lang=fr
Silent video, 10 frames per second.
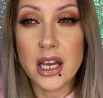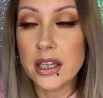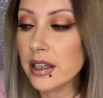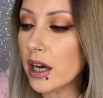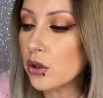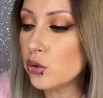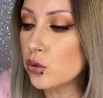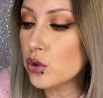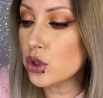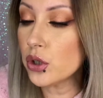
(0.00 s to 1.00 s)

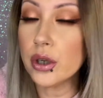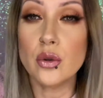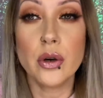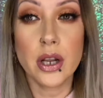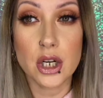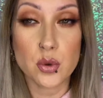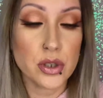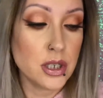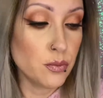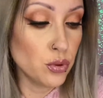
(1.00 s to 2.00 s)
cartouche Et donc, elle a
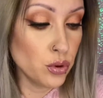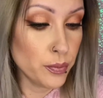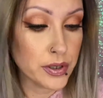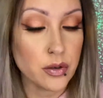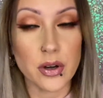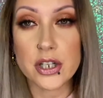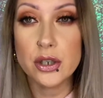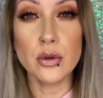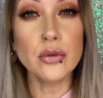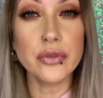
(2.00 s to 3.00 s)
choisi bleu parce que voilà,
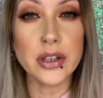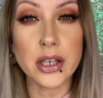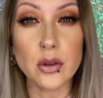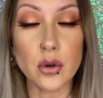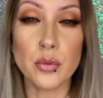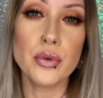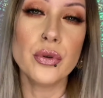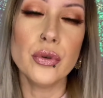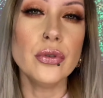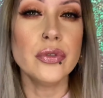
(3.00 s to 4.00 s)
j'ai une fille qui adore le
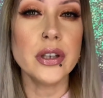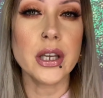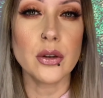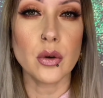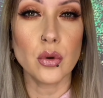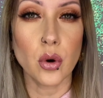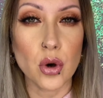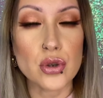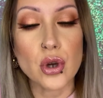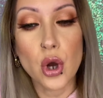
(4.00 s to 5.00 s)
bleu, une fille qui adore le
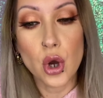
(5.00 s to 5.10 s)
rose.